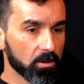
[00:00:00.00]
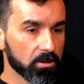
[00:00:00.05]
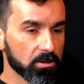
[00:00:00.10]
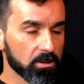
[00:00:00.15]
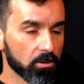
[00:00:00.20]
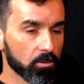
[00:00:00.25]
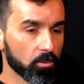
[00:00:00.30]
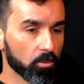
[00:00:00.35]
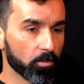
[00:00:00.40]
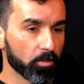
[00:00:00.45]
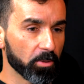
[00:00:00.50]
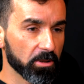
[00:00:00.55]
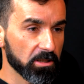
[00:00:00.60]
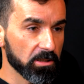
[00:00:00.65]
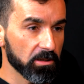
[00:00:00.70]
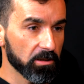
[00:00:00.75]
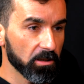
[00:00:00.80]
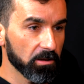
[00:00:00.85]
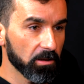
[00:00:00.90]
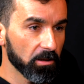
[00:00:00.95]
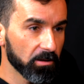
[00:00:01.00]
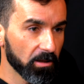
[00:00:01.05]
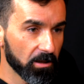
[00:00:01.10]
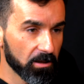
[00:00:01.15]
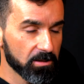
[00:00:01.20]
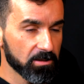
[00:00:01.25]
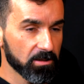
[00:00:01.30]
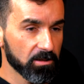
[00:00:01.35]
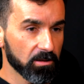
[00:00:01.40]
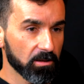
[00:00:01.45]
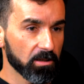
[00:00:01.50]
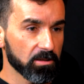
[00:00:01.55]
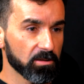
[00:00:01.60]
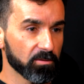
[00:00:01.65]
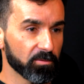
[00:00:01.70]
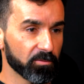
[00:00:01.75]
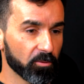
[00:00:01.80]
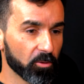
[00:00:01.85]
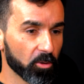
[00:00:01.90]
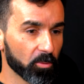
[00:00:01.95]
assim, eu apresentei-te até assim dessa
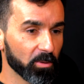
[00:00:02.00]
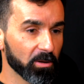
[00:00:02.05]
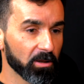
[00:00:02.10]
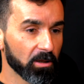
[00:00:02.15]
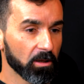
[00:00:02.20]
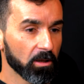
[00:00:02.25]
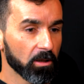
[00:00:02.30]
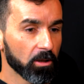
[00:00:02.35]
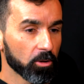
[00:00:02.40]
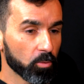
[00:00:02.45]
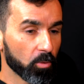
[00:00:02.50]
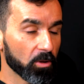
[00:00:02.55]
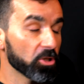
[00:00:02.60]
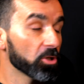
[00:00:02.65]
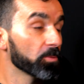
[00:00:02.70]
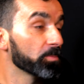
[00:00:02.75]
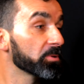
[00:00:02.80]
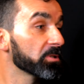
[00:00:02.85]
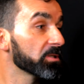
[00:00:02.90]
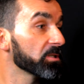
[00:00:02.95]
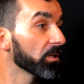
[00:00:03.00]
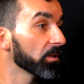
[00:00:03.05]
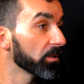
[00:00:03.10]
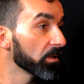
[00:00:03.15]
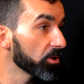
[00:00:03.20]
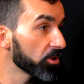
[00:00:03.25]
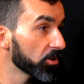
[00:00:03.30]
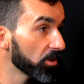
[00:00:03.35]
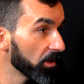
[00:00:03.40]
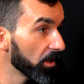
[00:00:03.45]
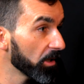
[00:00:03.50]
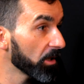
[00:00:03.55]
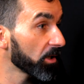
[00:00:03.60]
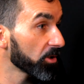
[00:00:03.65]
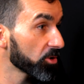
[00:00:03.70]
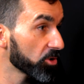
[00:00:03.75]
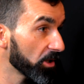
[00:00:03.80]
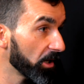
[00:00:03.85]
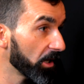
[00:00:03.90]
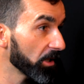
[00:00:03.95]
forma, tu és especialista né, em
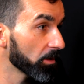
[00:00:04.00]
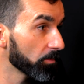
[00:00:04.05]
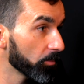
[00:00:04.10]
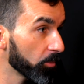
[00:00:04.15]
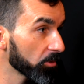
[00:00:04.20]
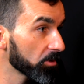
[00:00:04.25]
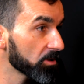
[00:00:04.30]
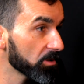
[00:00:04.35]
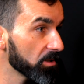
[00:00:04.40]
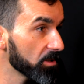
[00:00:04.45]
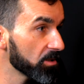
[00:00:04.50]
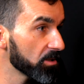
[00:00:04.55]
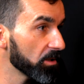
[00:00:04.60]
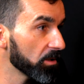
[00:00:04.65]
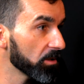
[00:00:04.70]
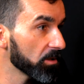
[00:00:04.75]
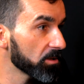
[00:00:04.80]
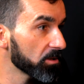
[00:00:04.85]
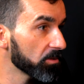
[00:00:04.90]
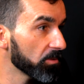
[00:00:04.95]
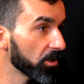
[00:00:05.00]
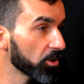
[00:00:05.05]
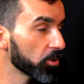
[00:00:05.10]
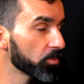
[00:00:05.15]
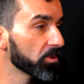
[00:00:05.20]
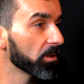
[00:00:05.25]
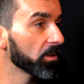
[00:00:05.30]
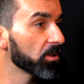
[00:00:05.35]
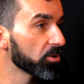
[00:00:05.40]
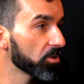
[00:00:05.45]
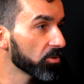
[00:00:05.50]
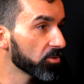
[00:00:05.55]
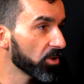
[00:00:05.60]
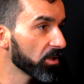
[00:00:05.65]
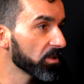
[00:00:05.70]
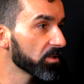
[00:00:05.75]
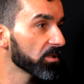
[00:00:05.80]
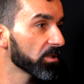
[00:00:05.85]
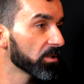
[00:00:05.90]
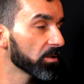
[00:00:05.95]
resgate, pode-se dizer isso, né? É especialista em
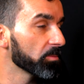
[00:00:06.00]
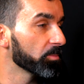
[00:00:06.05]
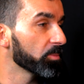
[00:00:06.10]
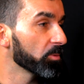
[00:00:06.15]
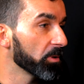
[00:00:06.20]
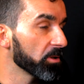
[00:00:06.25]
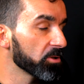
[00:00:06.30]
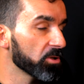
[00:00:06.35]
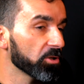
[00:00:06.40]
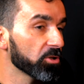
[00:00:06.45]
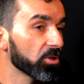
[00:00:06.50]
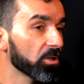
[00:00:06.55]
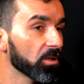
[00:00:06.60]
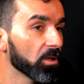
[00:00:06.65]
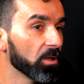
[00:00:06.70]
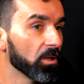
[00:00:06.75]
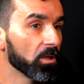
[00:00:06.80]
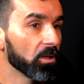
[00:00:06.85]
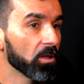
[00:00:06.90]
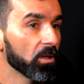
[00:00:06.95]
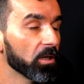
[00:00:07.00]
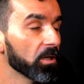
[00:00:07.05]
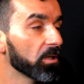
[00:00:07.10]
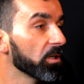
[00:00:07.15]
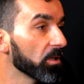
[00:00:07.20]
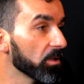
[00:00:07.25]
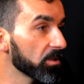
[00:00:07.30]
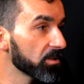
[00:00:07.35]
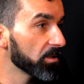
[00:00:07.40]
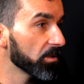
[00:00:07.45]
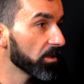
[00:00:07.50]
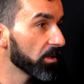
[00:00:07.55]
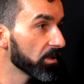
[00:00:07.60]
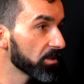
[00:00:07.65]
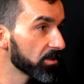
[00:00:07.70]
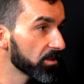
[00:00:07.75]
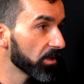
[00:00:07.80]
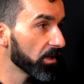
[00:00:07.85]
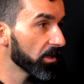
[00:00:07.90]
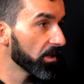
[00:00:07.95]
jet ski, pelo menos acho que Aqui na, na
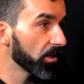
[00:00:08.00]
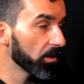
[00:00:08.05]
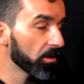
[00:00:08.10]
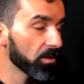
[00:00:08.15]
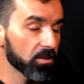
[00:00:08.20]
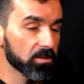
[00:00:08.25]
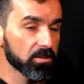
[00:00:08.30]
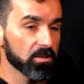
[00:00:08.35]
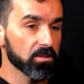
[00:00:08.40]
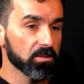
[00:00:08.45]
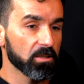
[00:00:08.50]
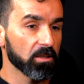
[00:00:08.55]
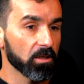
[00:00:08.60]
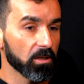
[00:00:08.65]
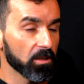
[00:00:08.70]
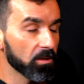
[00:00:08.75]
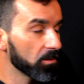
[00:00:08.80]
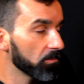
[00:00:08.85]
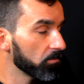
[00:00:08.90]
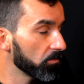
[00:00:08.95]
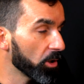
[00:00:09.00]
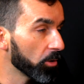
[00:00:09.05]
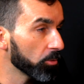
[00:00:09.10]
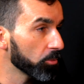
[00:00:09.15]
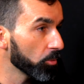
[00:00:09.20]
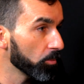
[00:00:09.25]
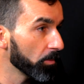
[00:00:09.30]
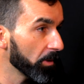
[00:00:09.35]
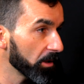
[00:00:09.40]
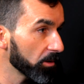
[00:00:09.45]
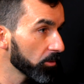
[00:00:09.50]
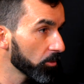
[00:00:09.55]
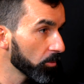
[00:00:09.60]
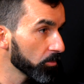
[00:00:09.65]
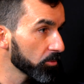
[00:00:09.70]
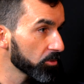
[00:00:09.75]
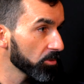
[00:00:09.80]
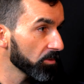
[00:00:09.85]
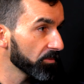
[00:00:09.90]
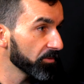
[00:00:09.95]
Nazaré, é assim, sem tirar o teu mérito como
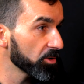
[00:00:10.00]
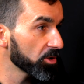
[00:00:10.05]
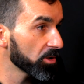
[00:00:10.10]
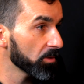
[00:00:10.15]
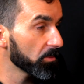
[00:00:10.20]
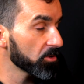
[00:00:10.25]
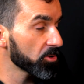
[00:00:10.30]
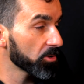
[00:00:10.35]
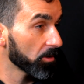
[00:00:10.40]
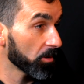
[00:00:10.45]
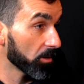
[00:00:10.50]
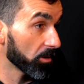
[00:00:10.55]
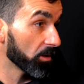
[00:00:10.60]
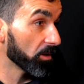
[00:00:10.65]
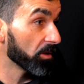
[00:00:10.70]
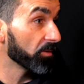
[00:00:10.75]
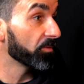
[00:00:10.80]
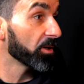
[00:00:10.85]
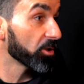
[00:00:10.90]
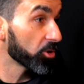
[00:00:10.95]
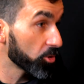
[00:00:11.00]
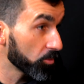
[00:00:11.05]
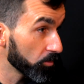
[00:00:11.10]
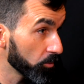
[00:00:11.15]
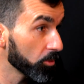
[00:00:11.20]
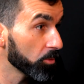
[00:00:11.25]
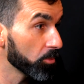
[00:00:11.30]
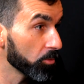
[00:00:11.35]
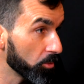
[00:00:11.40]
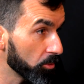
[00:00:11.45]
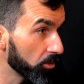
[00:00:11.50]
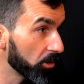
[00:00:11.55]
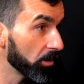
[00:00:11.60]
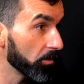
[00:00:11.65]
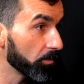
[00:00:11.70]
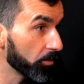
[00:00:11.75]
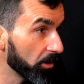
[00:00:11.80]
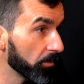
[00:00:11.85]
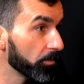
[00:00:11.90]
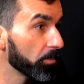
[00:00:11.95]
surfista, mas investes muito do teu
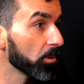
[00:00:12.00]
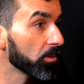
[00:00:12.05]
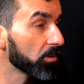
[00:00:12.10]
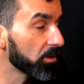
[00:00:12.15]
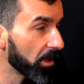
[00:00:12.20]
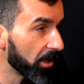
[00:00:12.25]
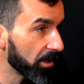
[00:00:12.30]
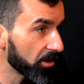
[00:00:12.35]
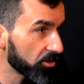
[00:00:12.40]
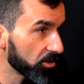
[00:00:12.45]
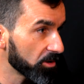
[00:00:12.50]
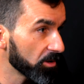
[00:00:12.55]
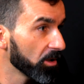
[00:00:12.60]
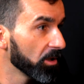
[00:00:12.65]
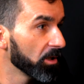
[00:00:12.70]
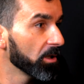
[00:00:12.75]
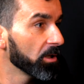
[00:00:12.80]
tempo na pilotagem